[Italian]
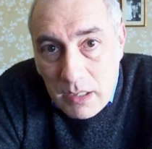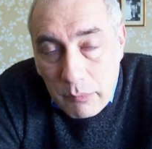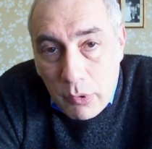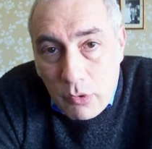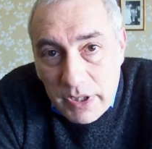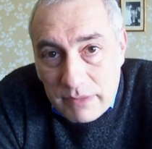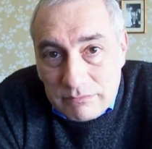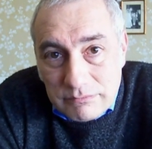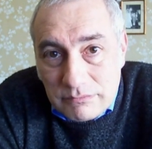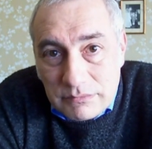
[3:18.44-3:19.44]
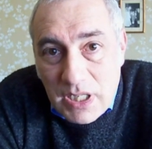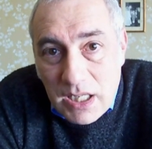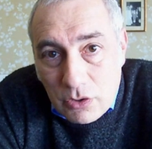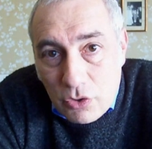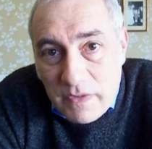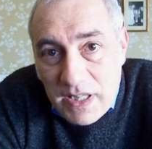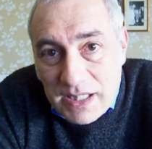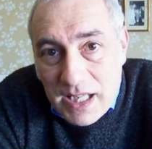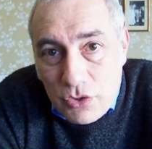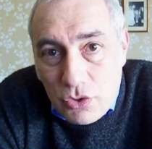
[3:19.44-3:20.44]
Poi un altro
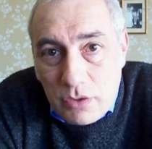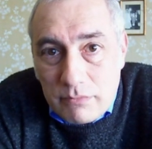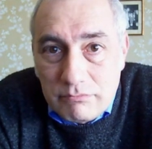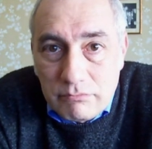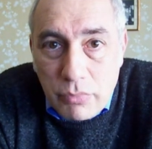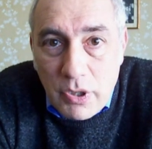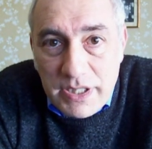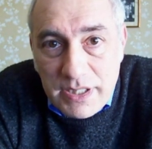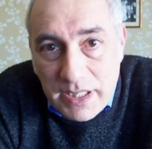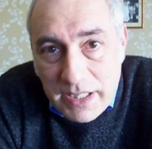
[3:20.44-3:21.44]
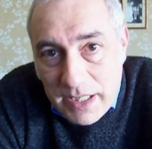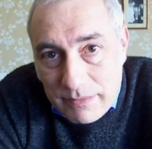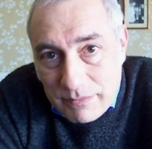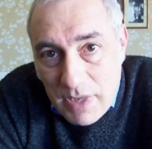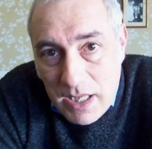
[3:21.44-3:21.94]
svantaggio può essere che